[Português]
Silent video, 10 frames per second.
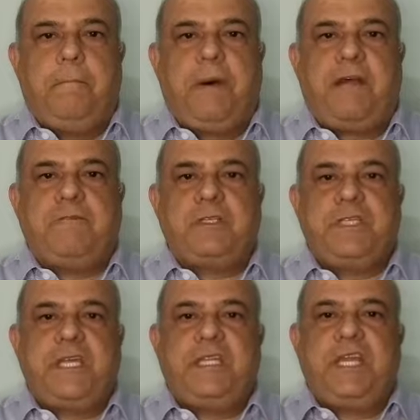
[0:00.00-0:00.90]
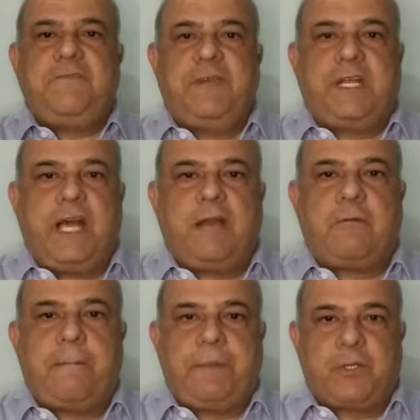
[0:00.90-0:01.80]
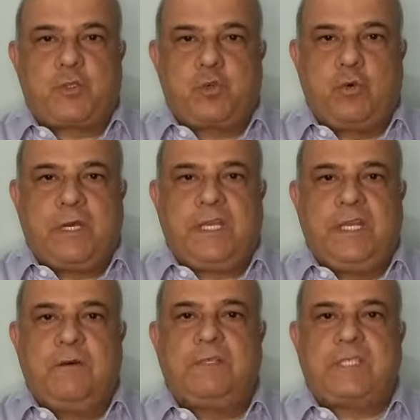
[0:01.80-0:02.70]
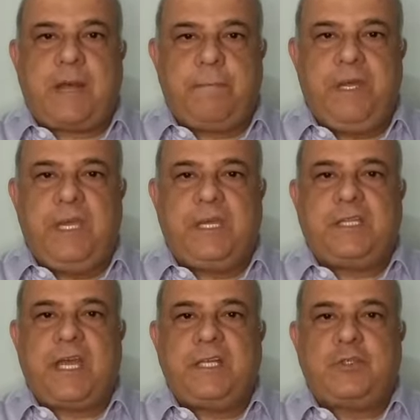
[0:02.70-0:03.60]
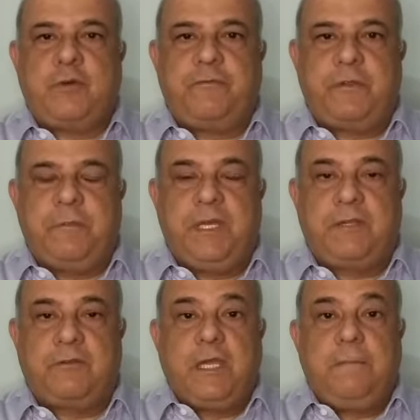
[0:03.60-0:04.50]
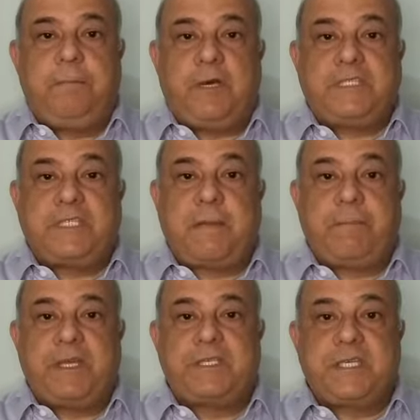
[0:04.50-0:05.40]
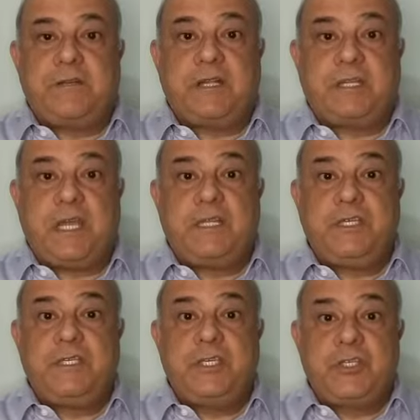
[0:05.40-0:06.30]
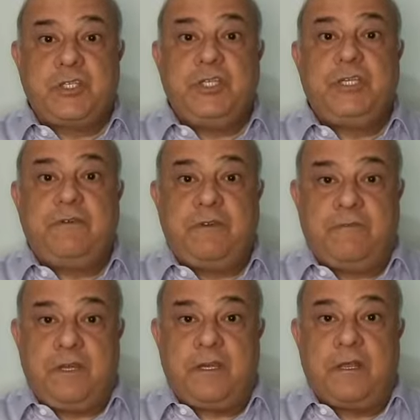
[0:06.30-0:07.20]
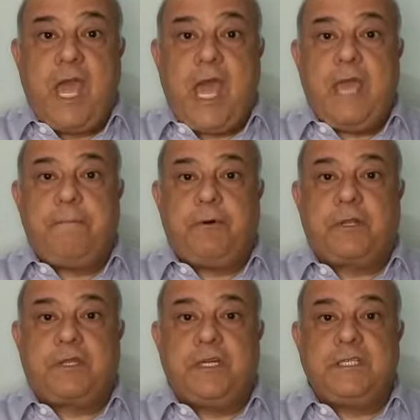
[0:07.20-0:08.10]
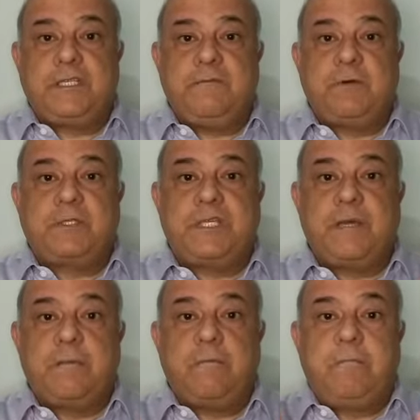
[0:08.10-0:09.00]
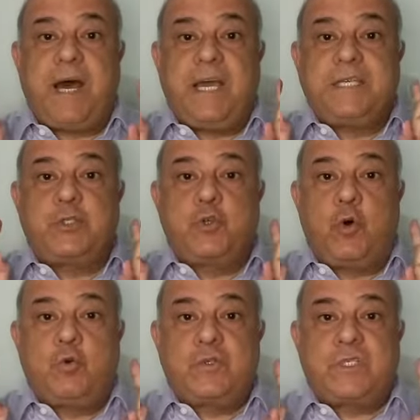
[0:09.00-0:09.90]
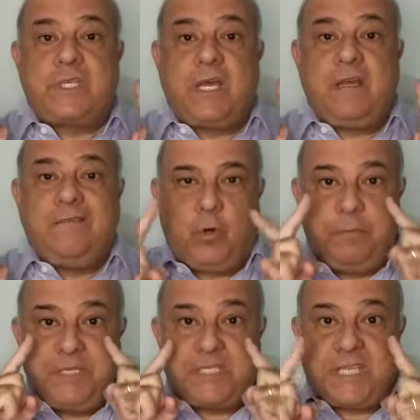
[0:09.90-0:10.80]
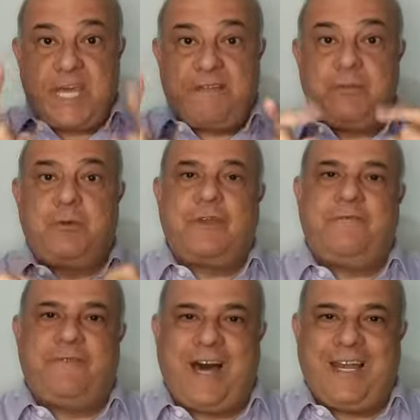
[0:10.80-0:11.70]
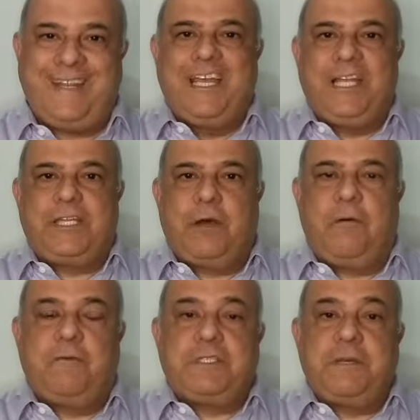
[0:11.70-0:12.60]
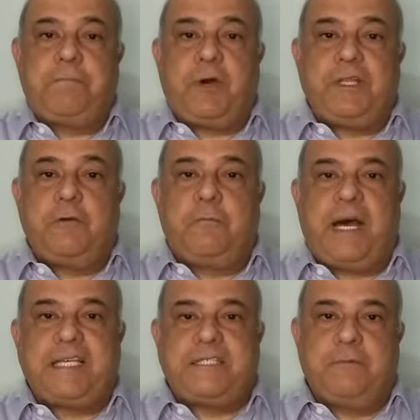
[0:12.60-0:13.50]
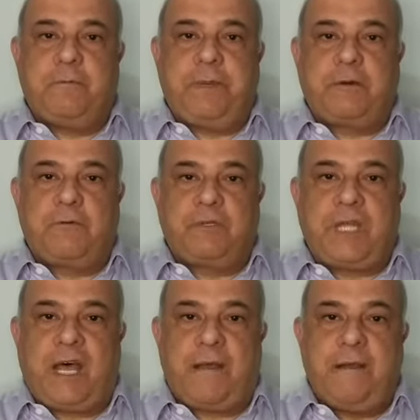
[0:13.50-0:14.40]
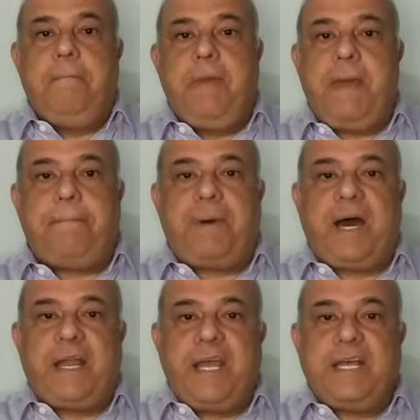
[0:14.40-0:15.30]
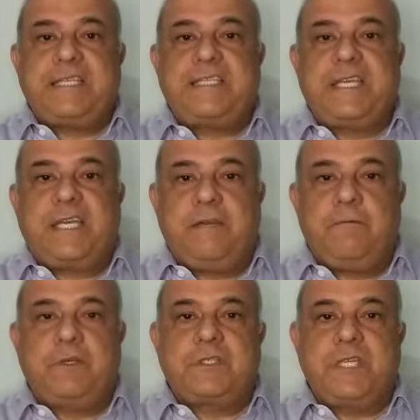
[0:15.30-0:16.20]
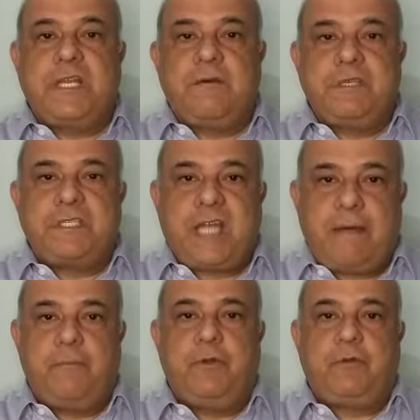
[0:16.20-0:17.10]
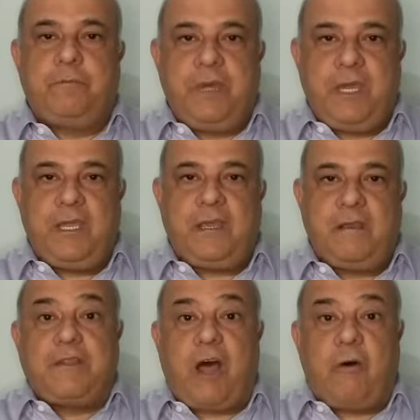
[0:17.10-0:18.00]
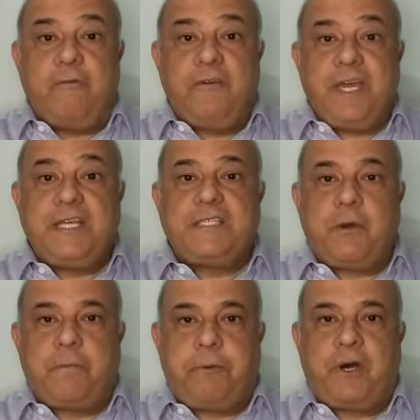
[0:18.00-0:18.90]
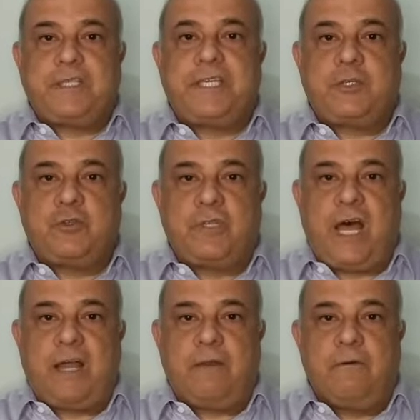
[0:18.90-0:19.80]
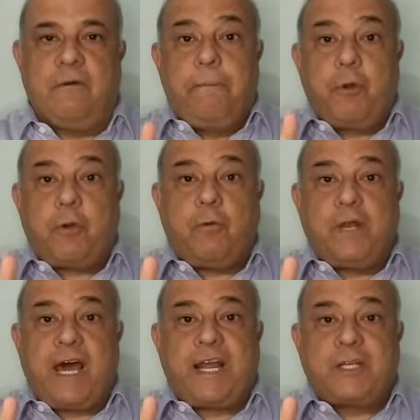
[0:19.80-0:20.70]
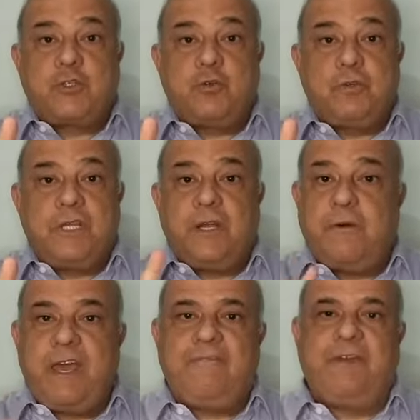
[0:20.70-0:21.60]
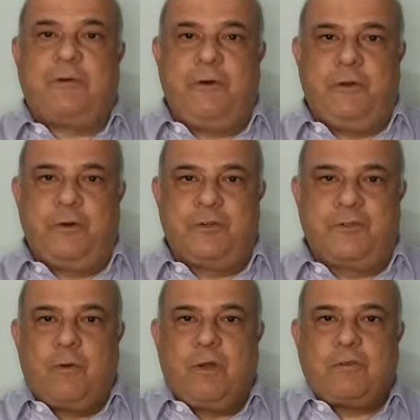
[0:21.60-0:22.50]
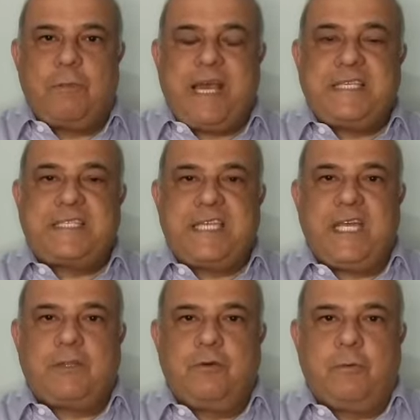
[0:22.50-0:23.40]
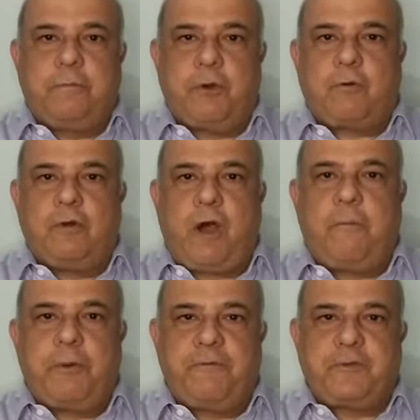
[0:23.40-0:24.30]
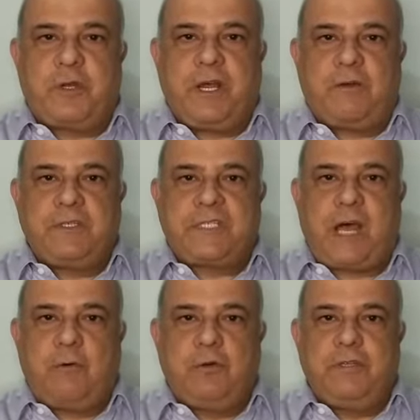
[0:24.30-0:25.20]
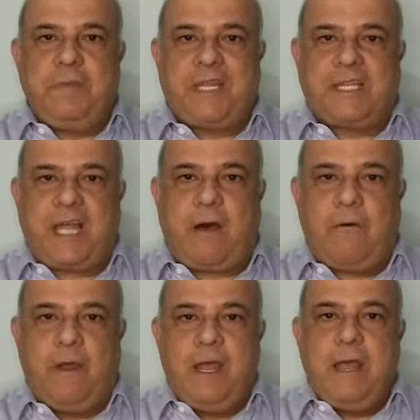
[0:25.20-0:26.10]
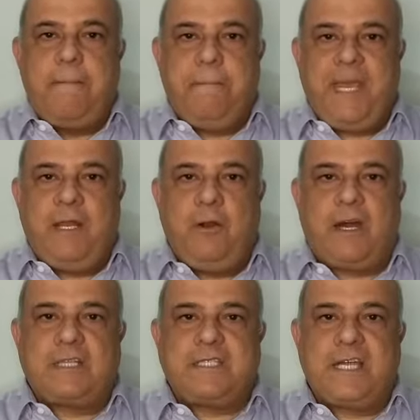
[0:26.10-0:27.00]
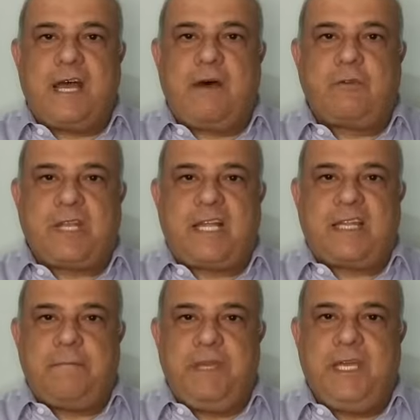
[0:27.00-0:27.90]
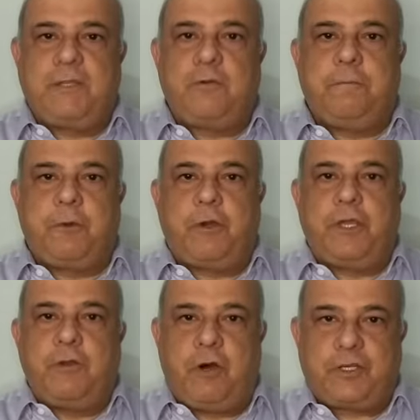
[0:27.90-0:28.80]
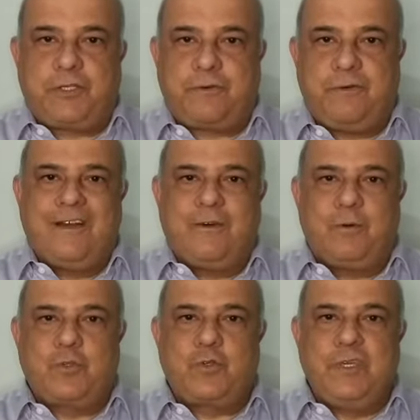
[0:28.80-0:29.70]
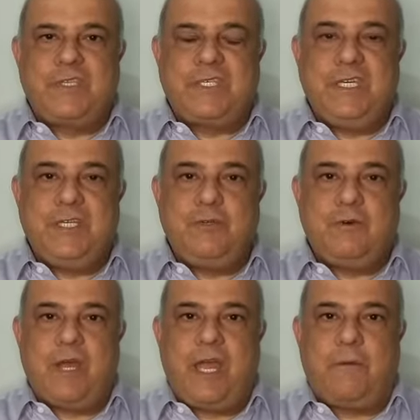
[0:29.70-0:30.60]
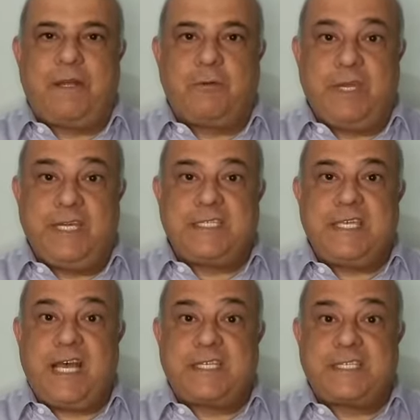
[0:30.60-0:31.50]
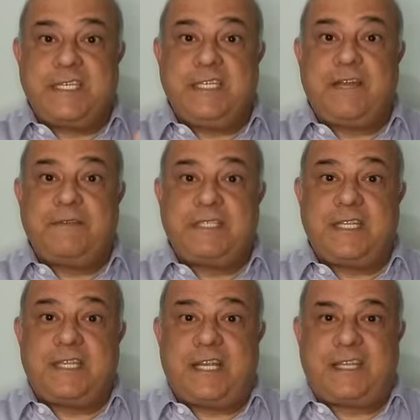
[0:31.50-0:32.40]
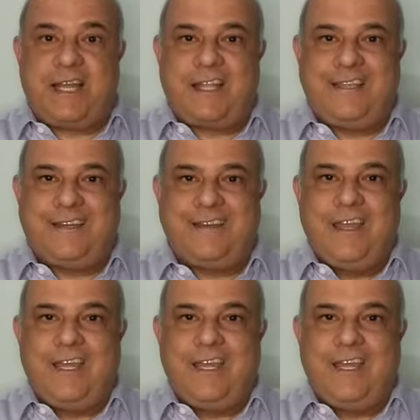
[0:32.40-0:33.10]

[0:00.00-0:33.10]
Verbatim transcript: Para você identificar uma pessoa que não está bem, que está em sofrimento, que possa estar pensando até em desistir de viver, é importante que você mais ouça, observe do que fale. Então você pode no máximo perguntar: Me parece que você não está muito bem, talvez eu possa ajudá-lo. Procurar ajuda não é vergonhoso. Quanto mais cedo procurar um profissional de saúde mental, melhor será o tratamento, o prognóstico. O suicídio é uma doença e assim deve ser tratada.